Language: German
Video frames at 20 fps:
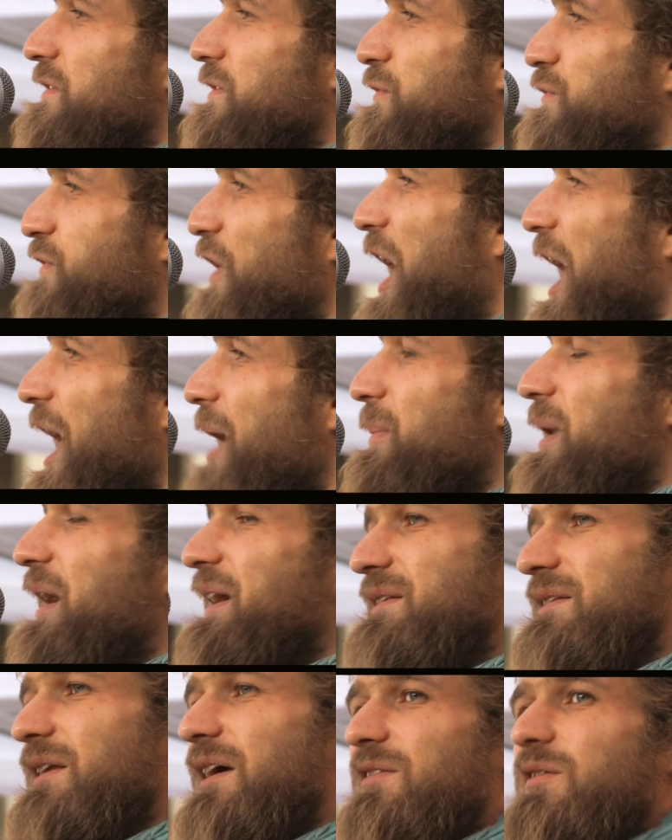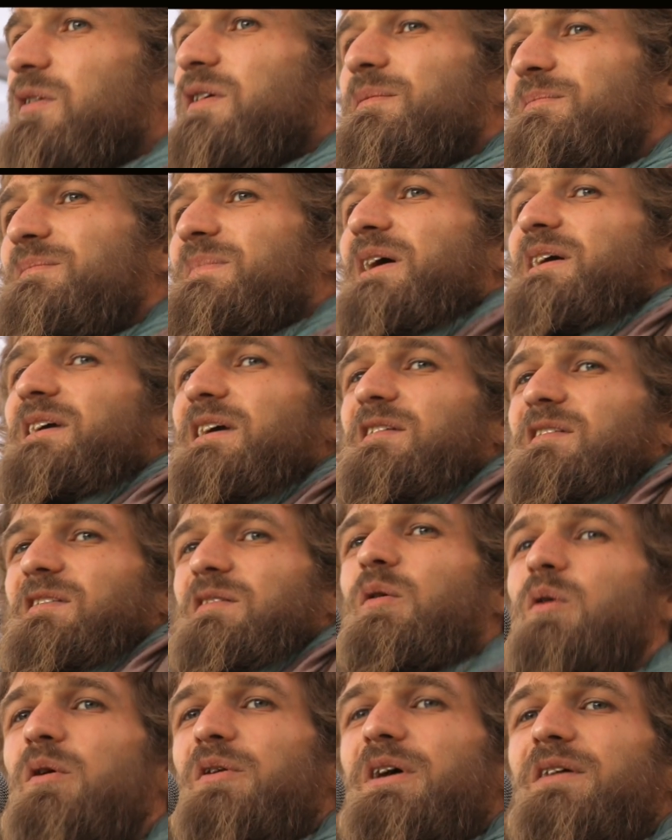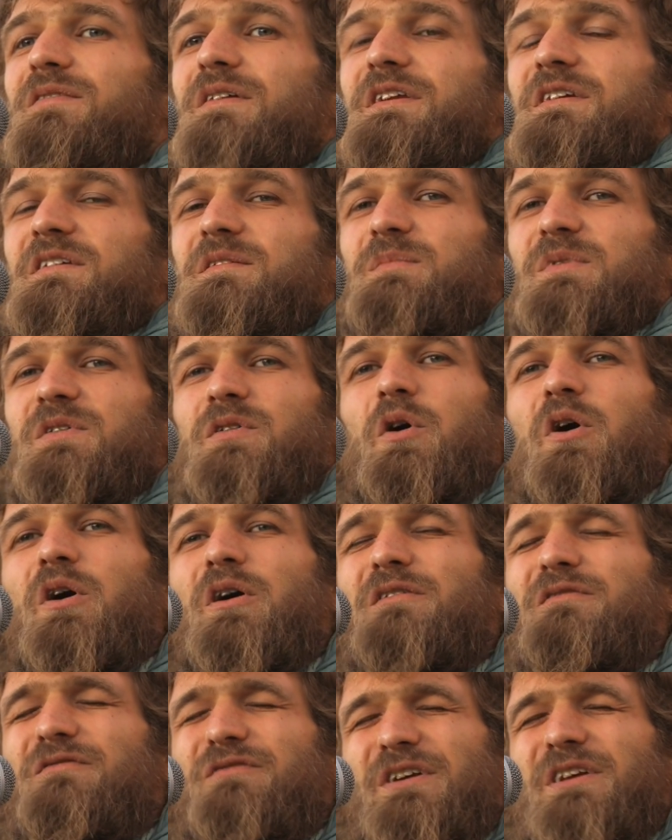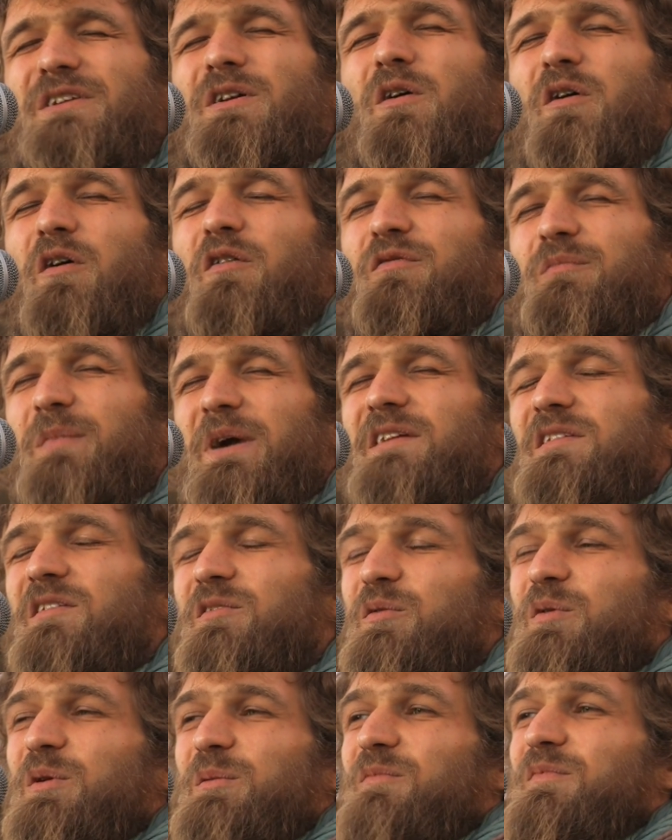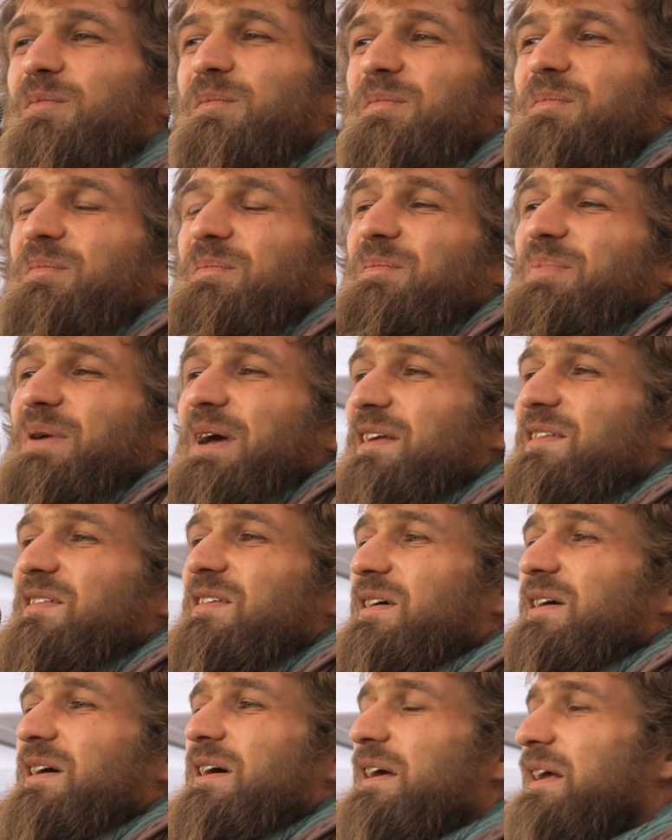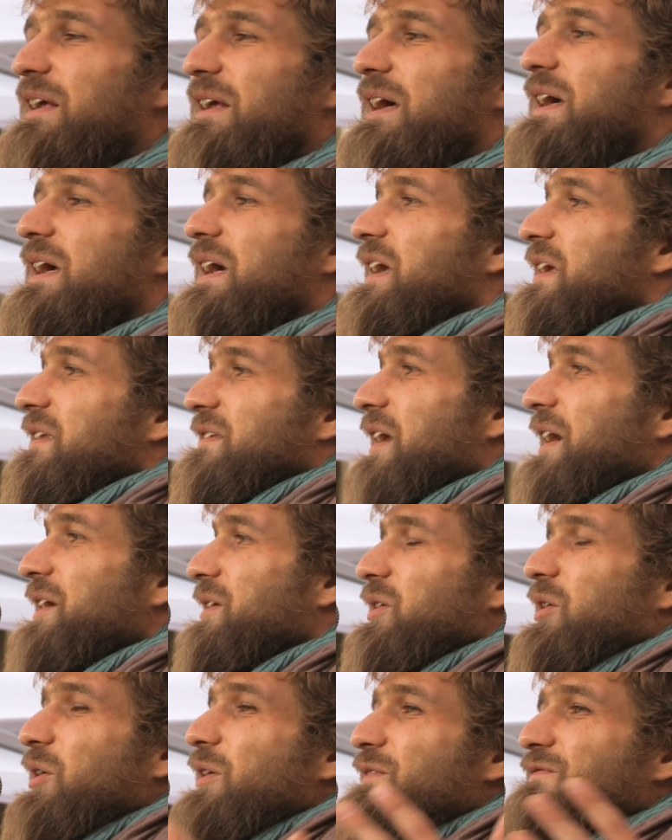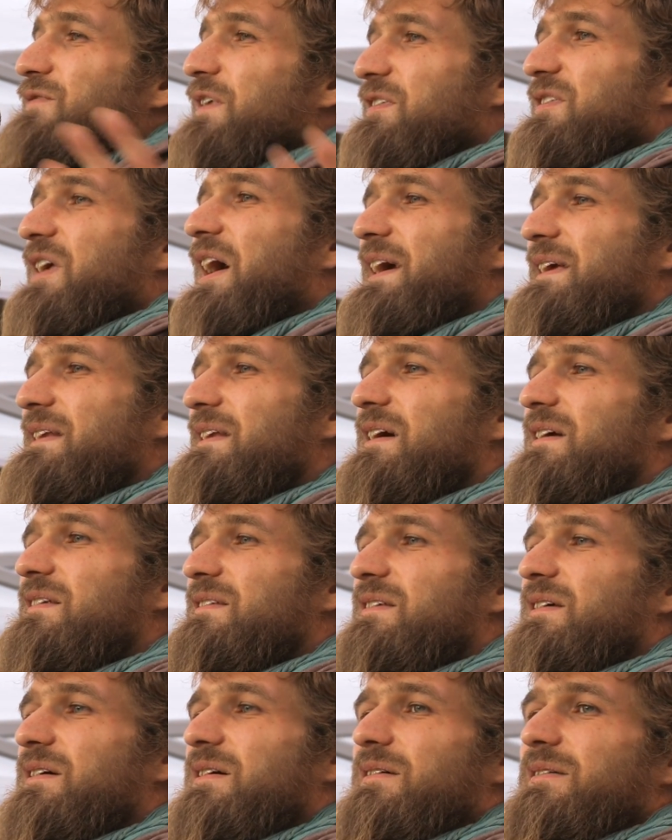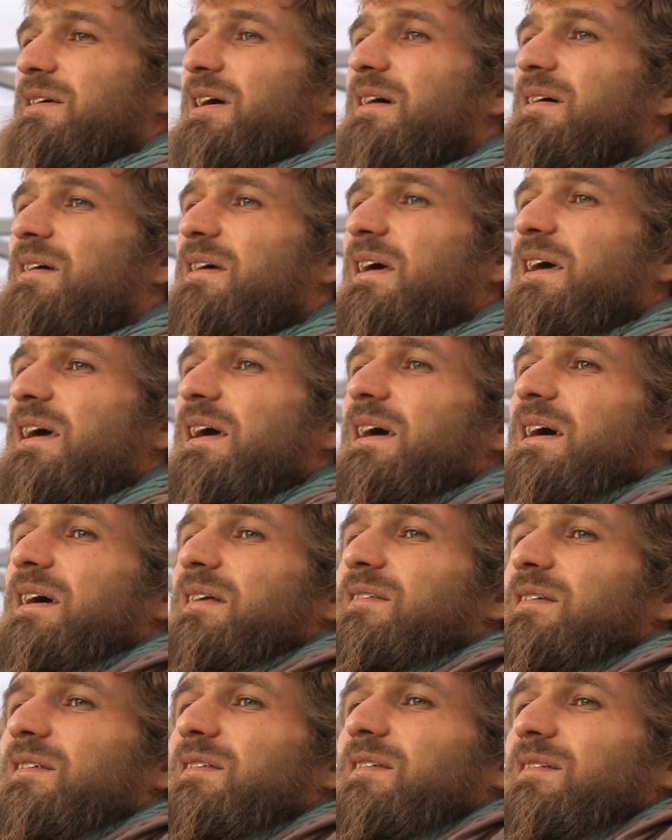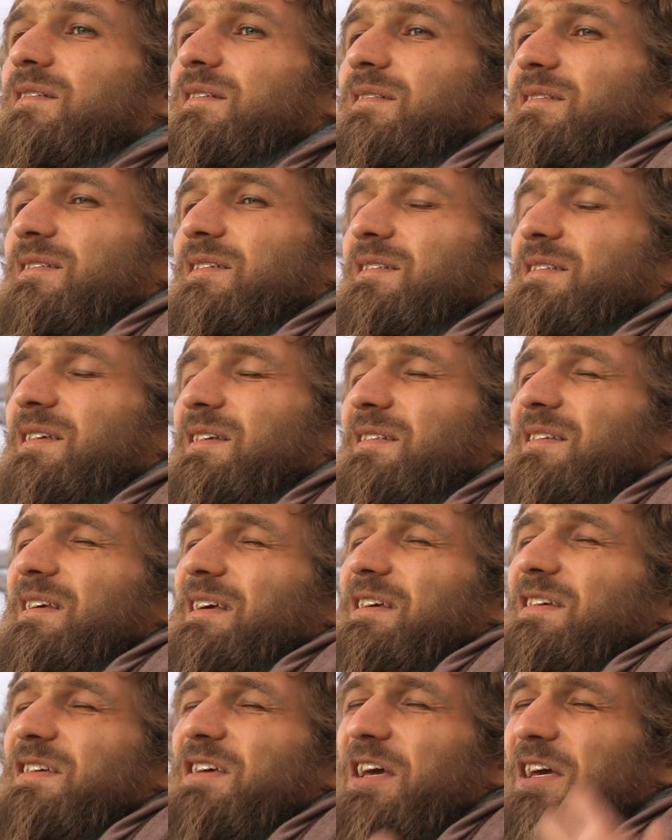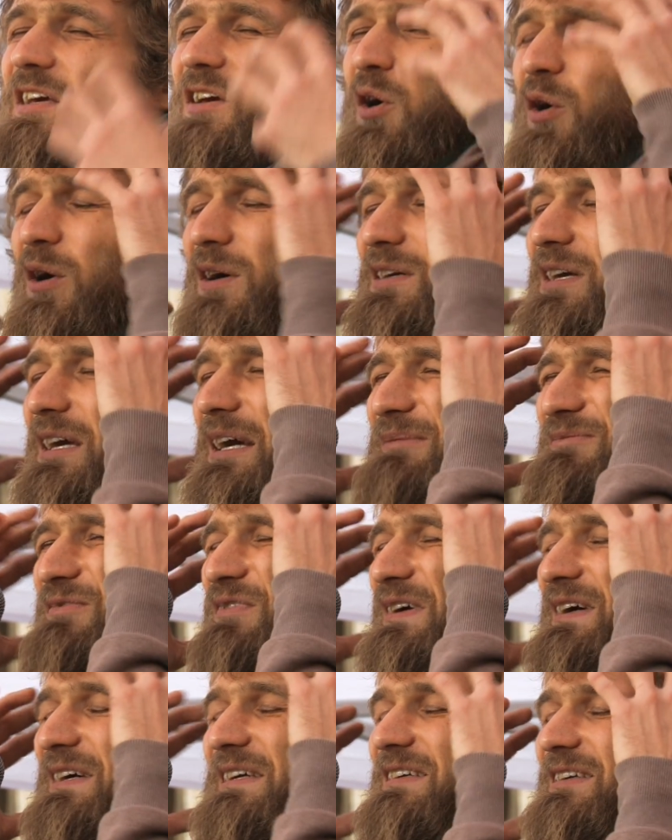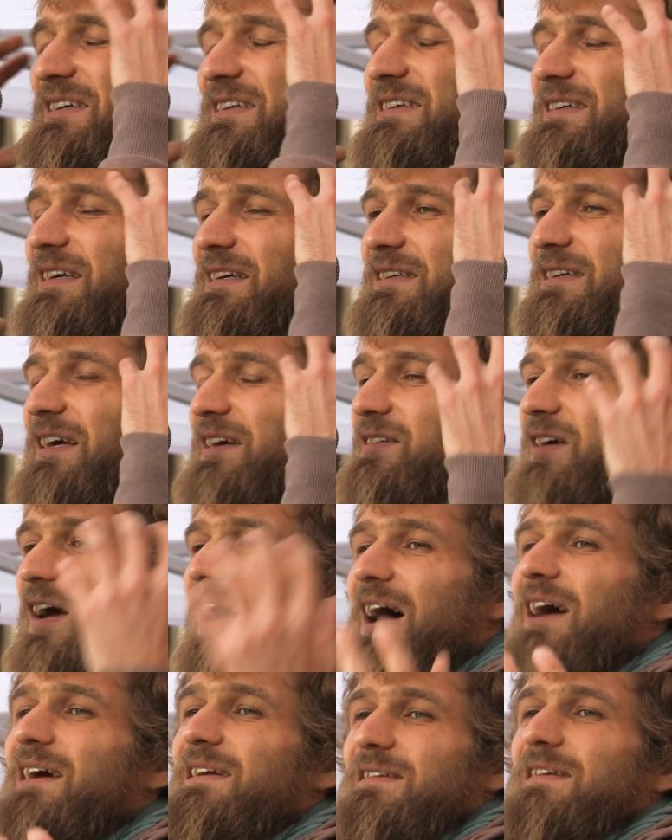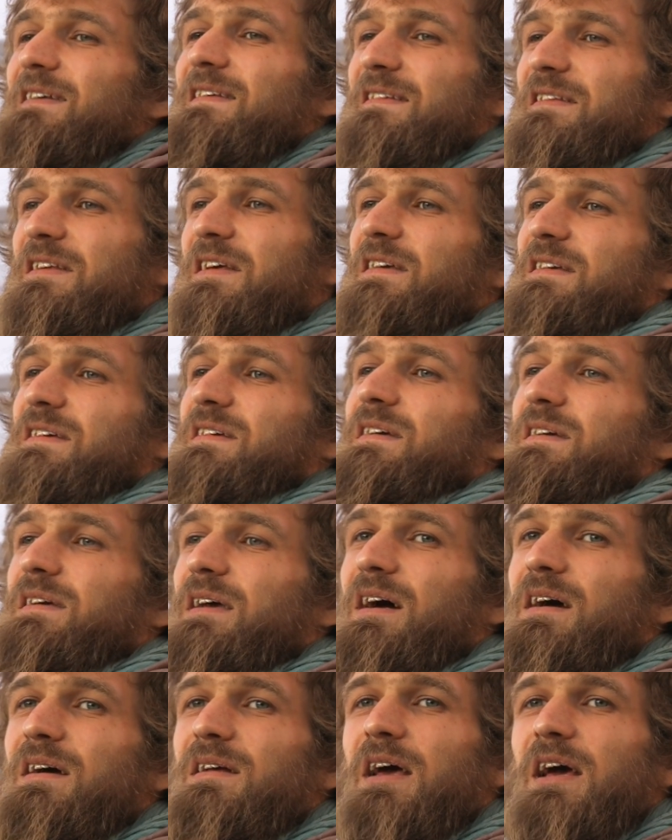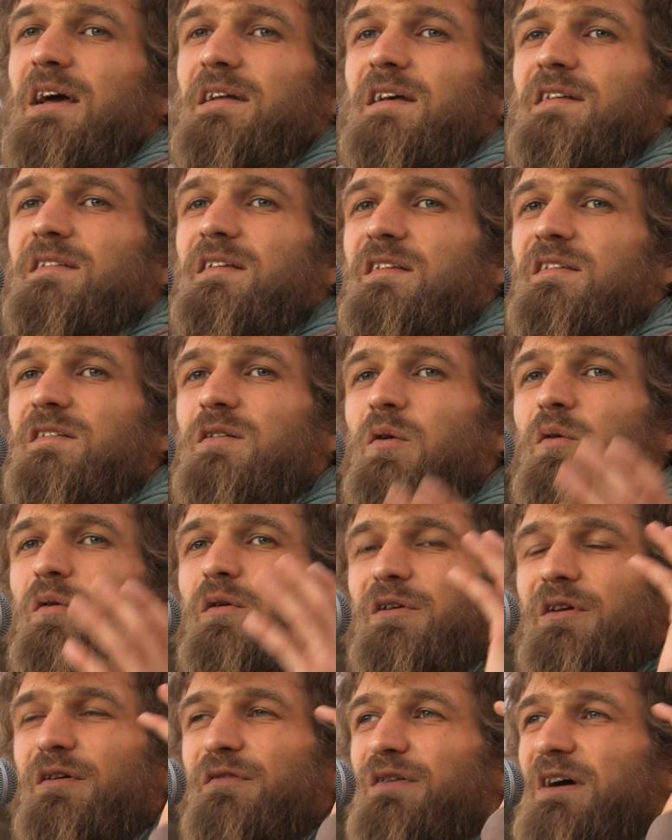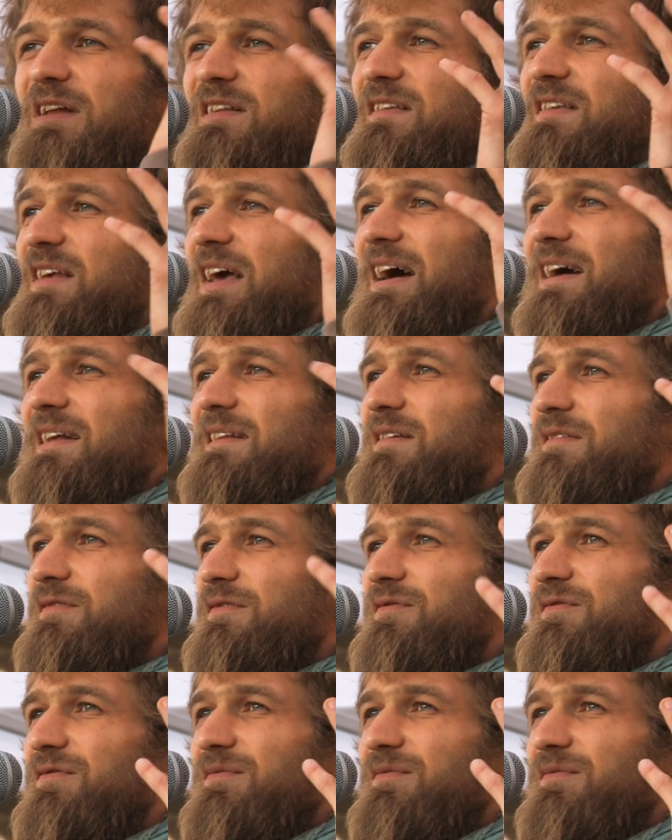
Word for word: zu verarbeiten. Also mir geht es so, ne, wenn ich mich irgendwie noch auf Mainstream-Presse irgendwas einlasse, ja, die, die, die, ich krieg Hirnkrämpfe, ich, ich, ich ertrage das nicht. Ja? Das ist so eine verzerrte